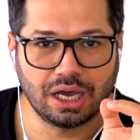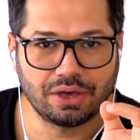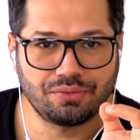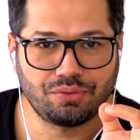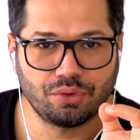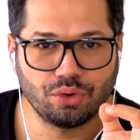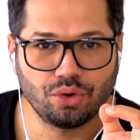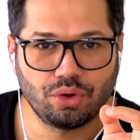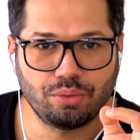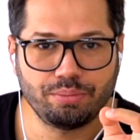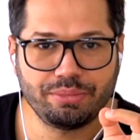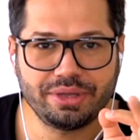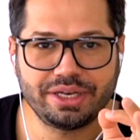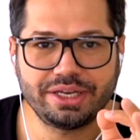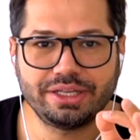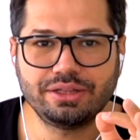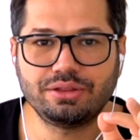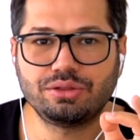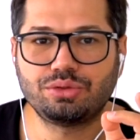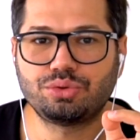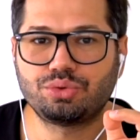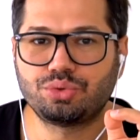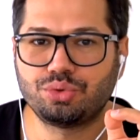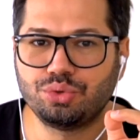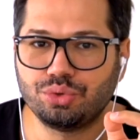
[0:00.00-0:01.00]
iPhone
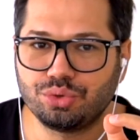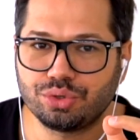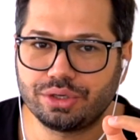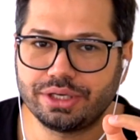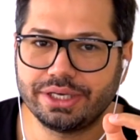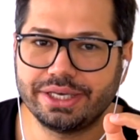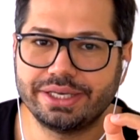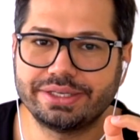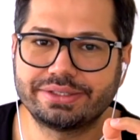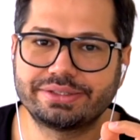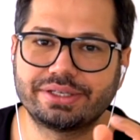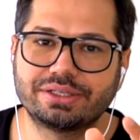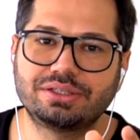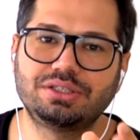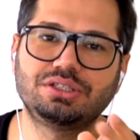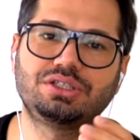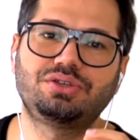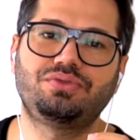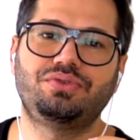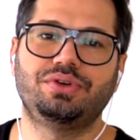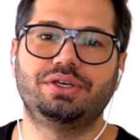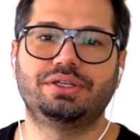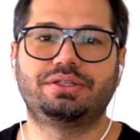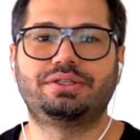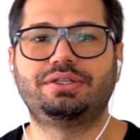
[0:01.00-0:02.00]
11'in Türkiye satış
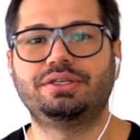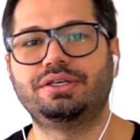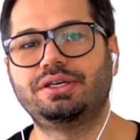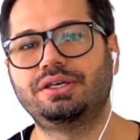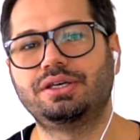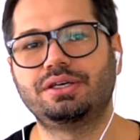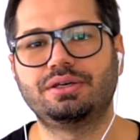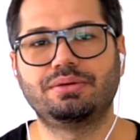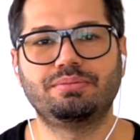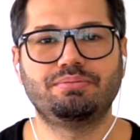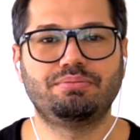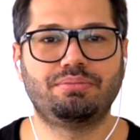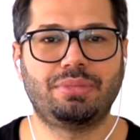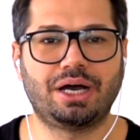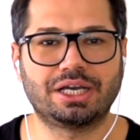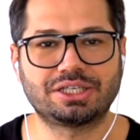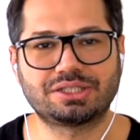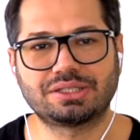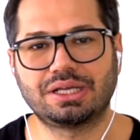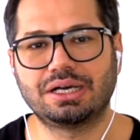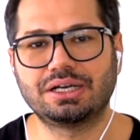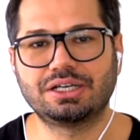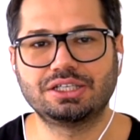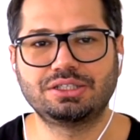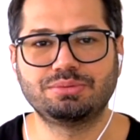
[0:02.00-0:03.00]
fiyatı
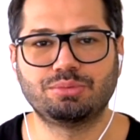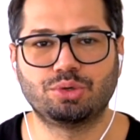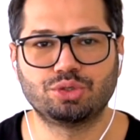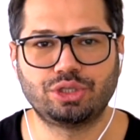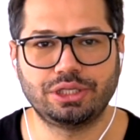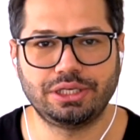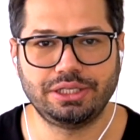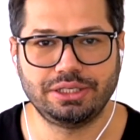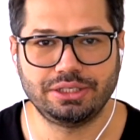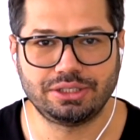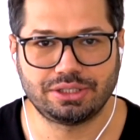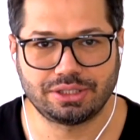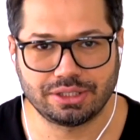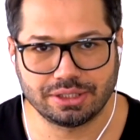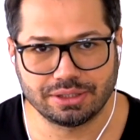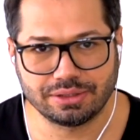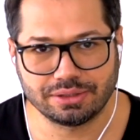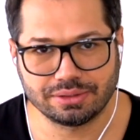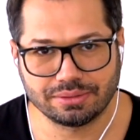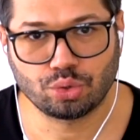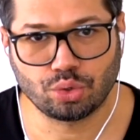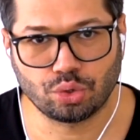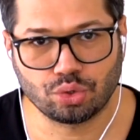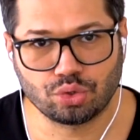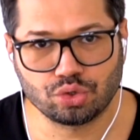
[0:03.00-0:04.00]
başlangıç modeli için
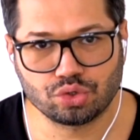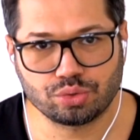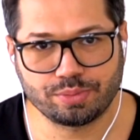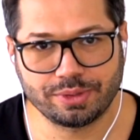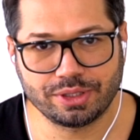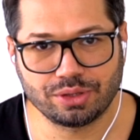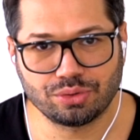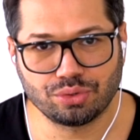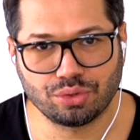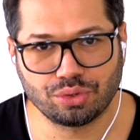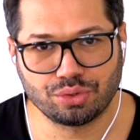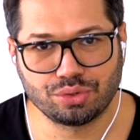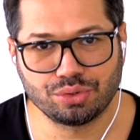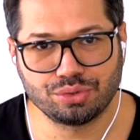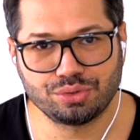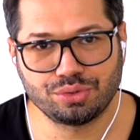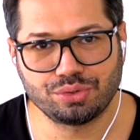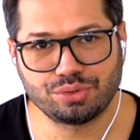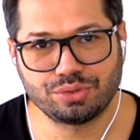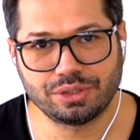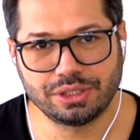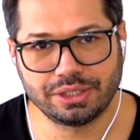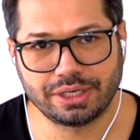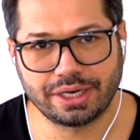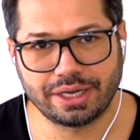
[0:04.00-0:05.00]

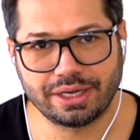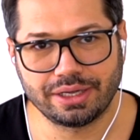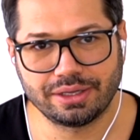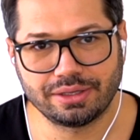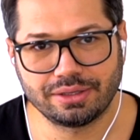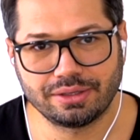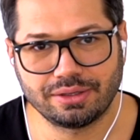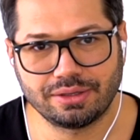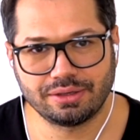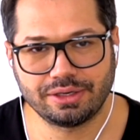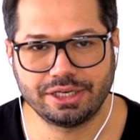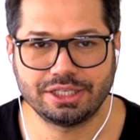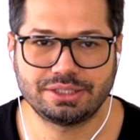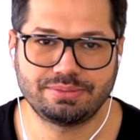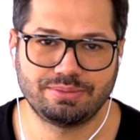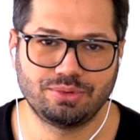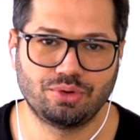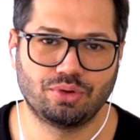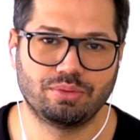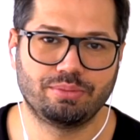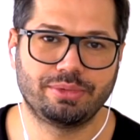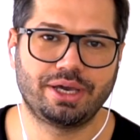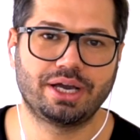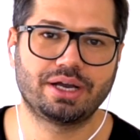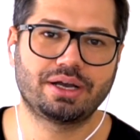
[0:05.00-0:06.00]
9900 lira resmi
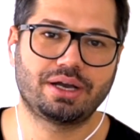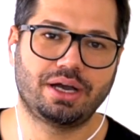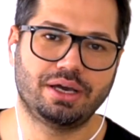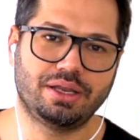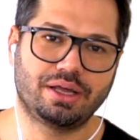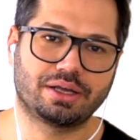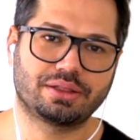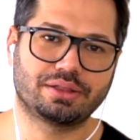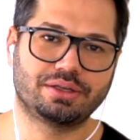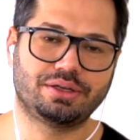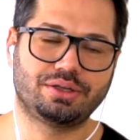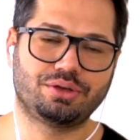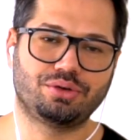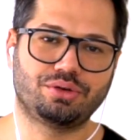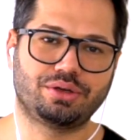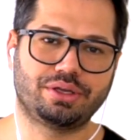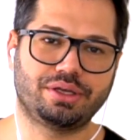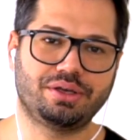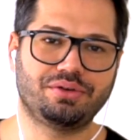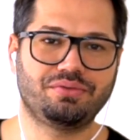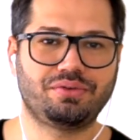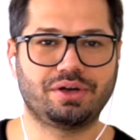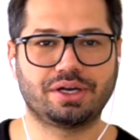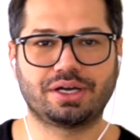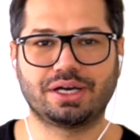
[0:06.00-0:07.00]
olmayan kaynaklara göre.
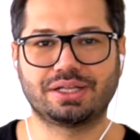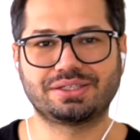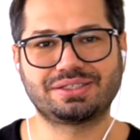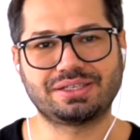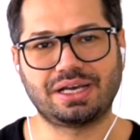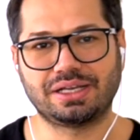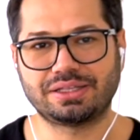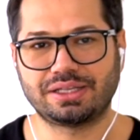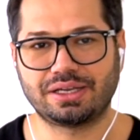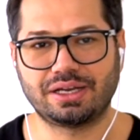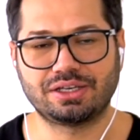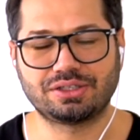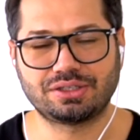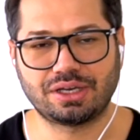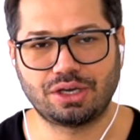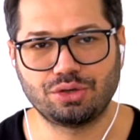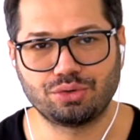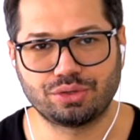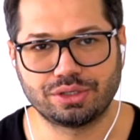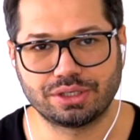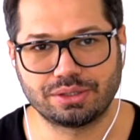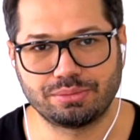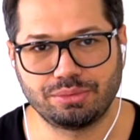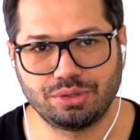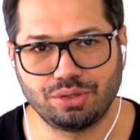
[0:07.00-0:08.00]
Fakat zaten aşağı
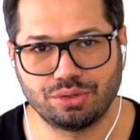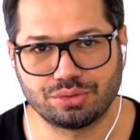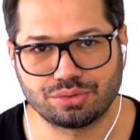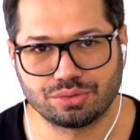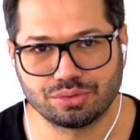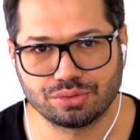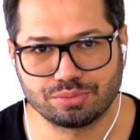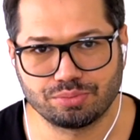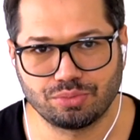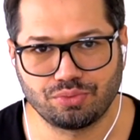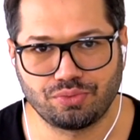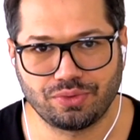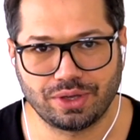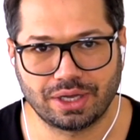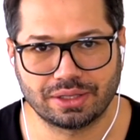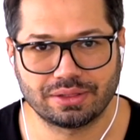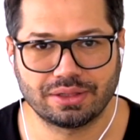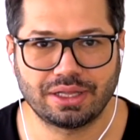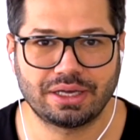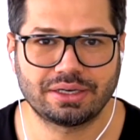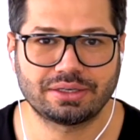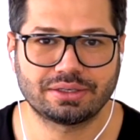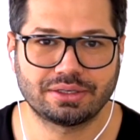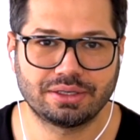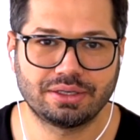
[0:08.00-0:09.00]
yukarı biliyorsunuz bu
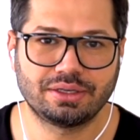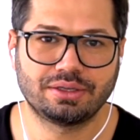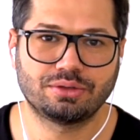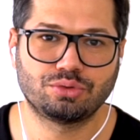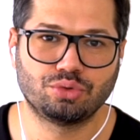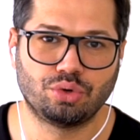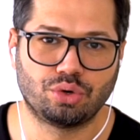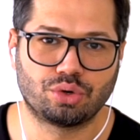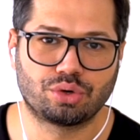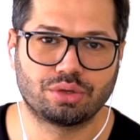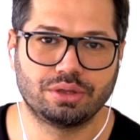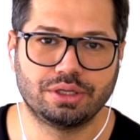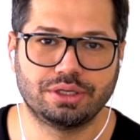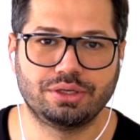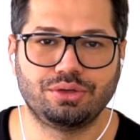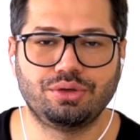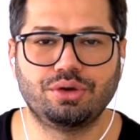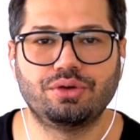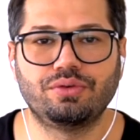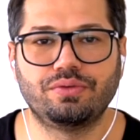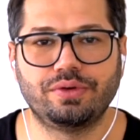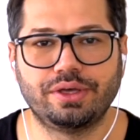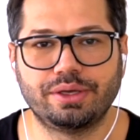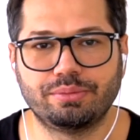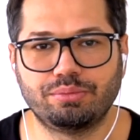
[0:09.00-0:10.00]
fiyatlar
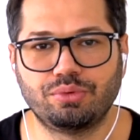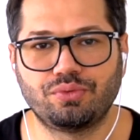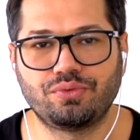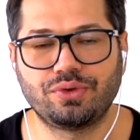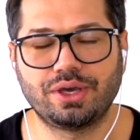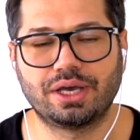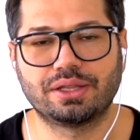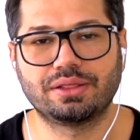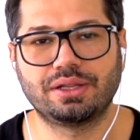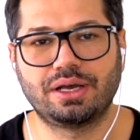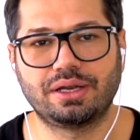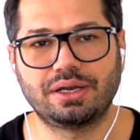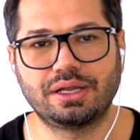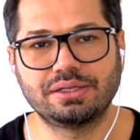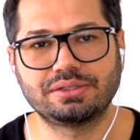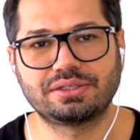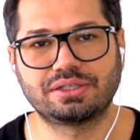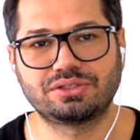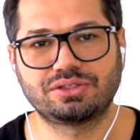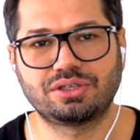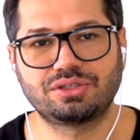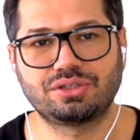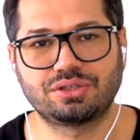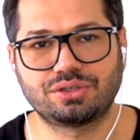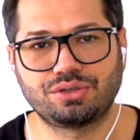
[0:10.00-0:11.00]
doğrulanıyor ve bu fiyatlardan
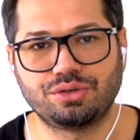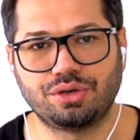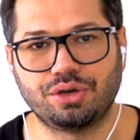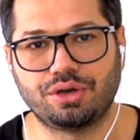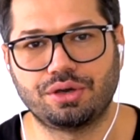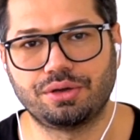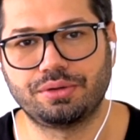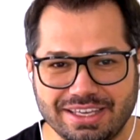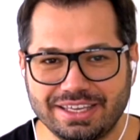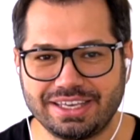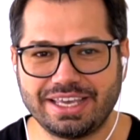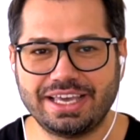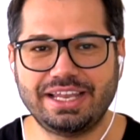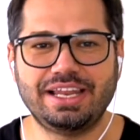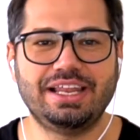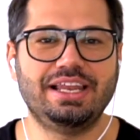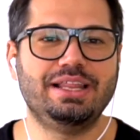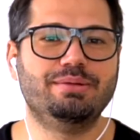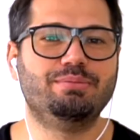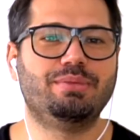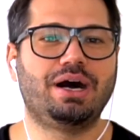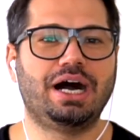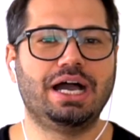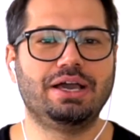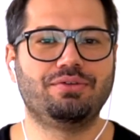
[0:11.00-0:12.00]
satışa çıkıyor.
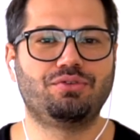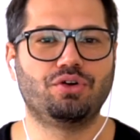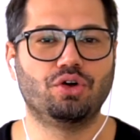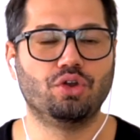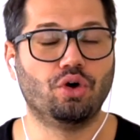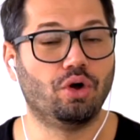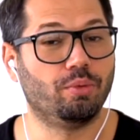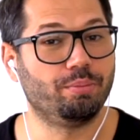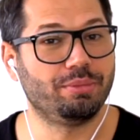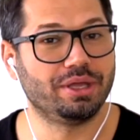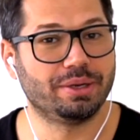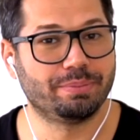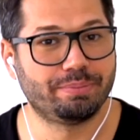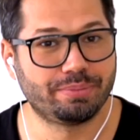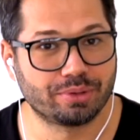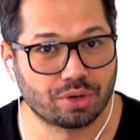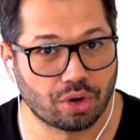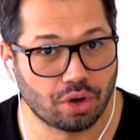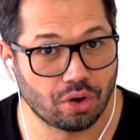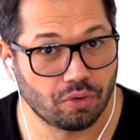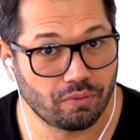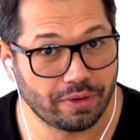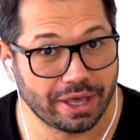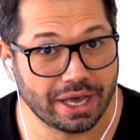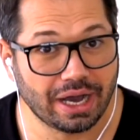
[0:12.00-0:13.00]
Gelelim iPhone 11
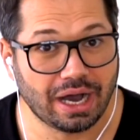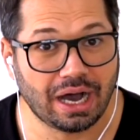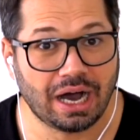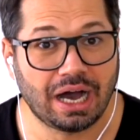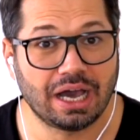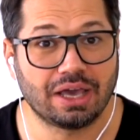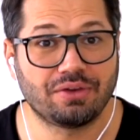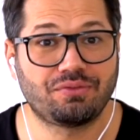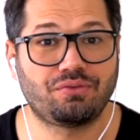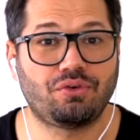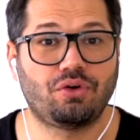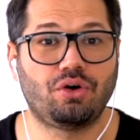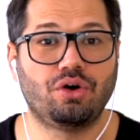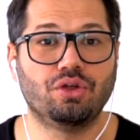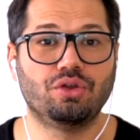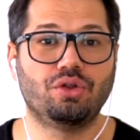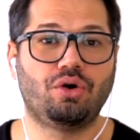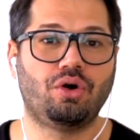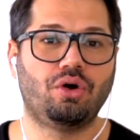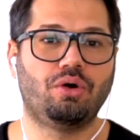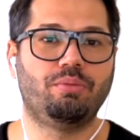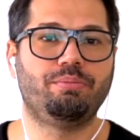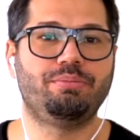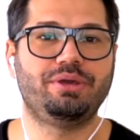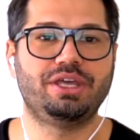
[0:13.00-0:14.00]
Pro ve iPhone
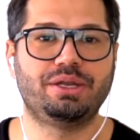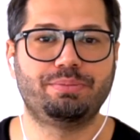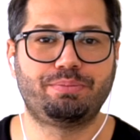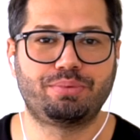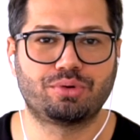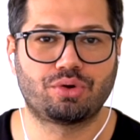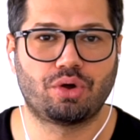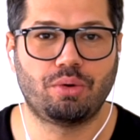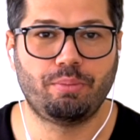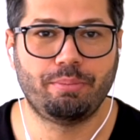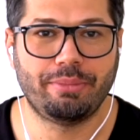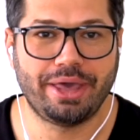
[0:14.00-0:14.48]
11 Pro